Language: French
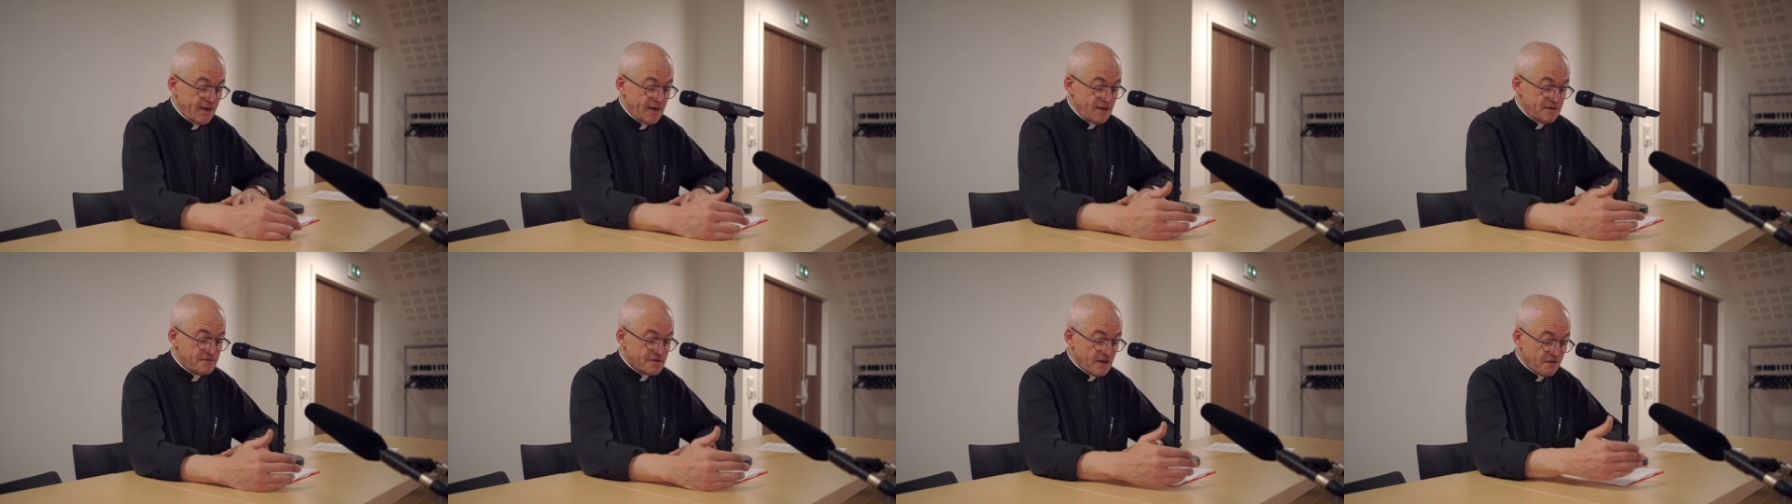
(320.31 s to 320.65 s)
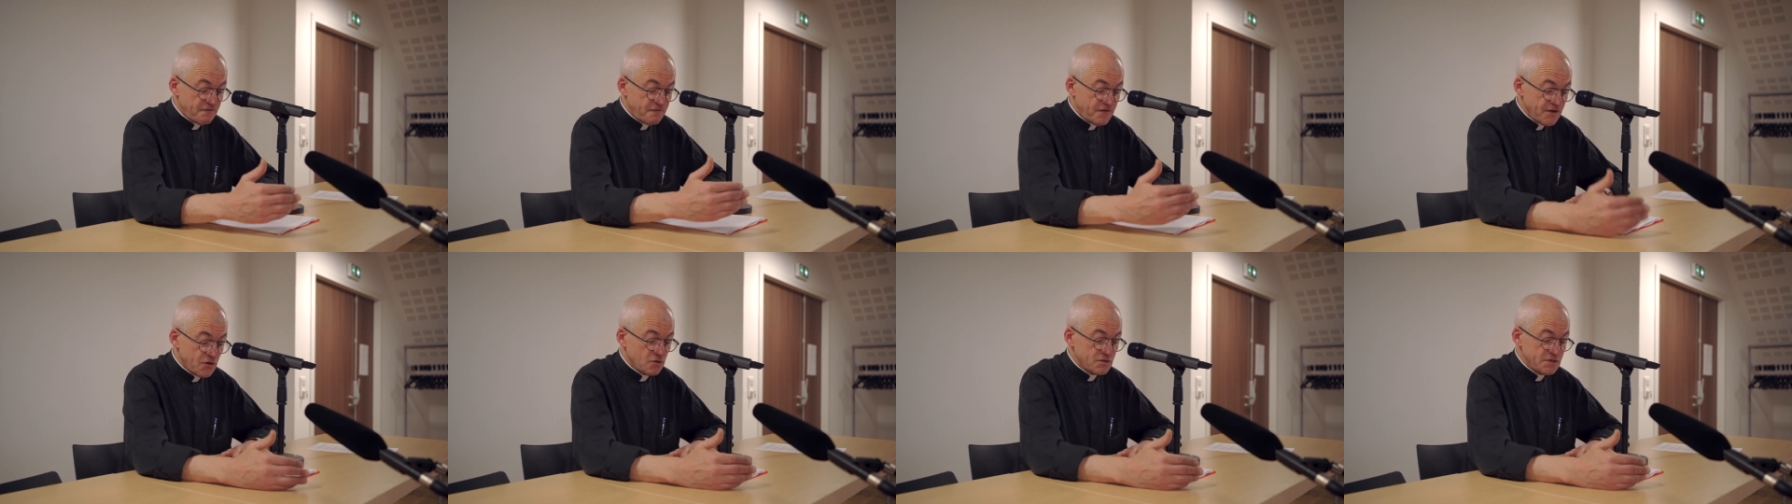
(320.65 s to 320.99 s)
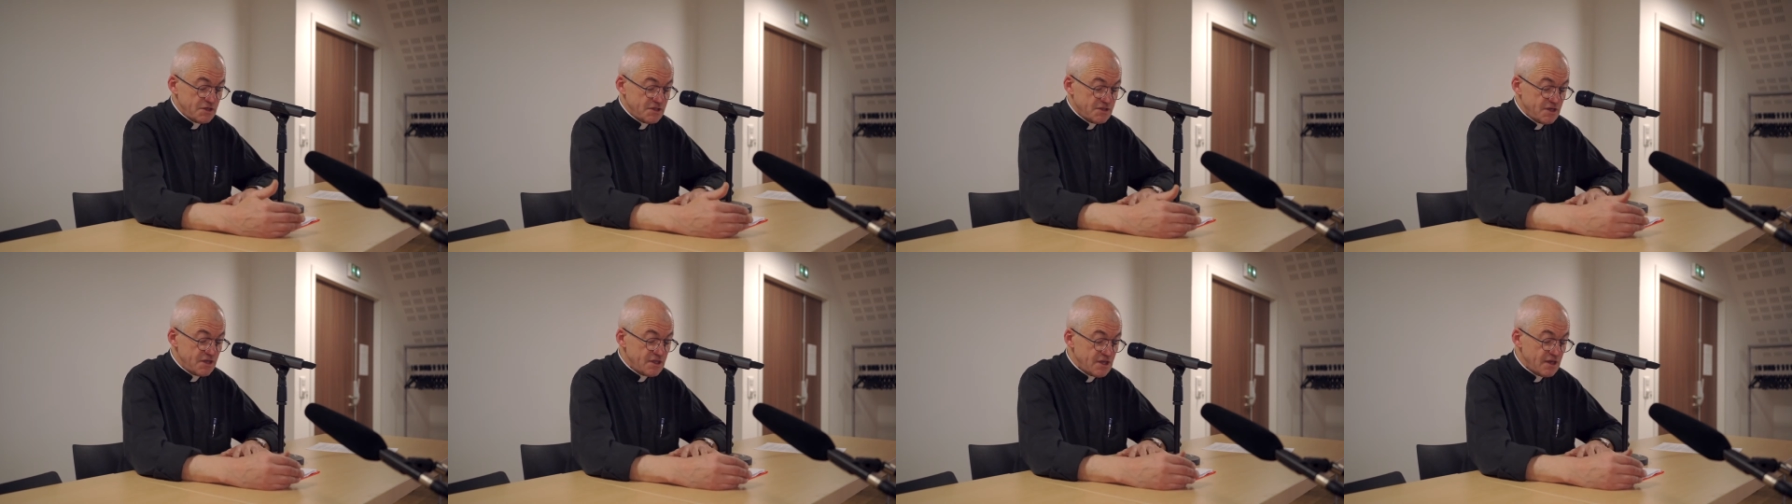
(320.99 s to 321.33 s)
et sa
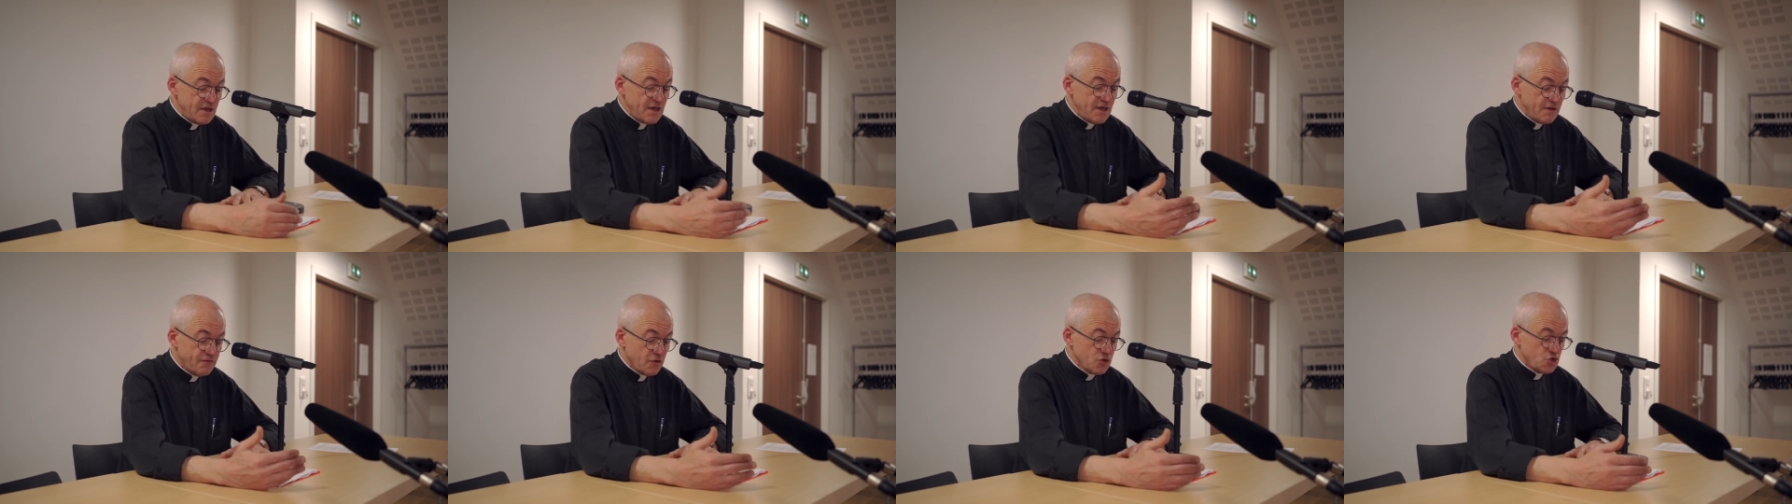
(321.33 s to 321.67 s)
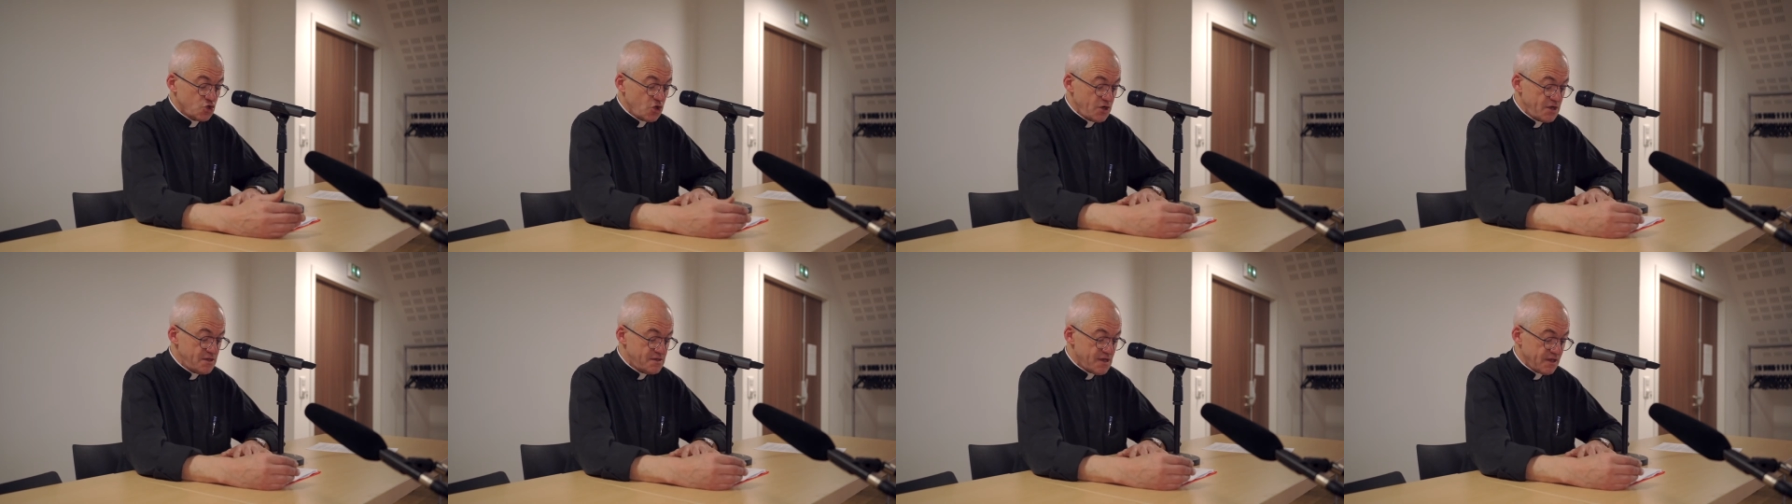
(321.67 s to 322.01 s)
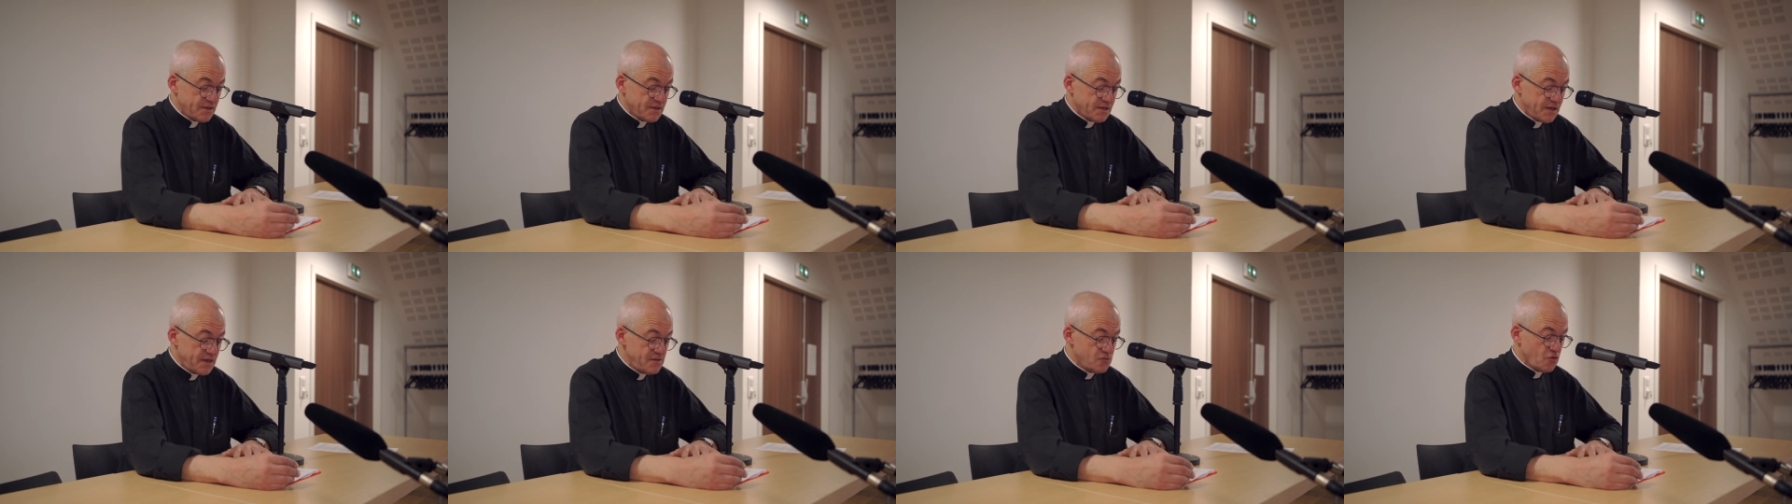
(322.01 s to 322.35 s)
fécondité
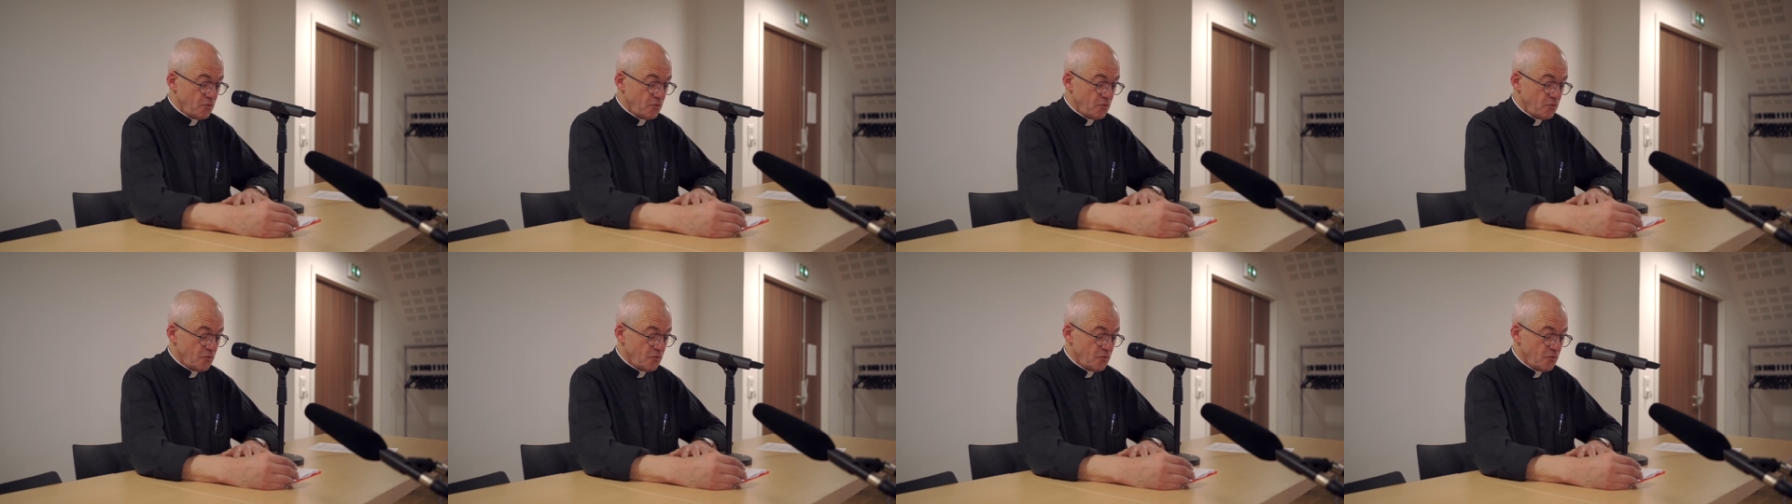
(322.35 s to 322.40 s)
évangélisatrice